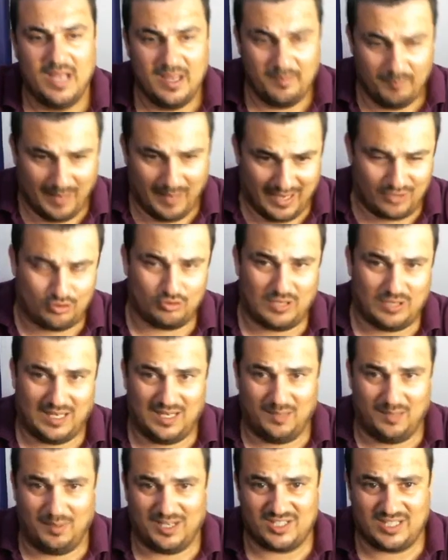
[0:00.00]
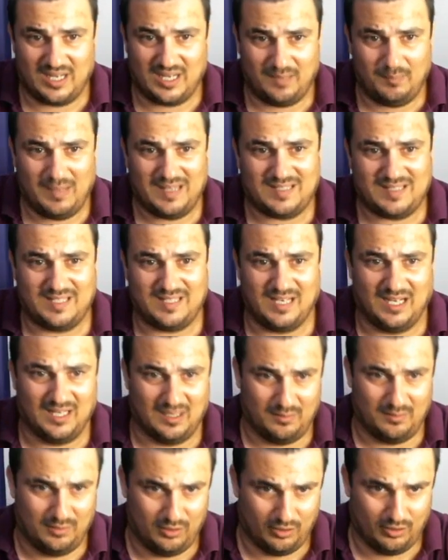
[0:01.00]
555 ile Messi'yi
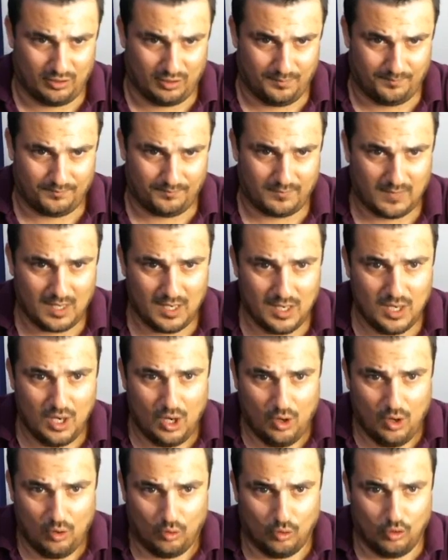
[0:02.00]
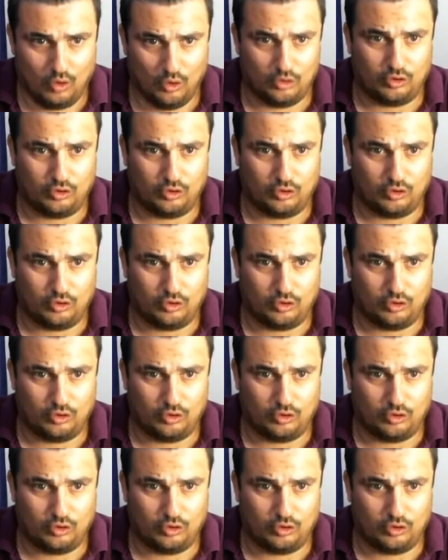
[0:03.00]
alabiliyorum. U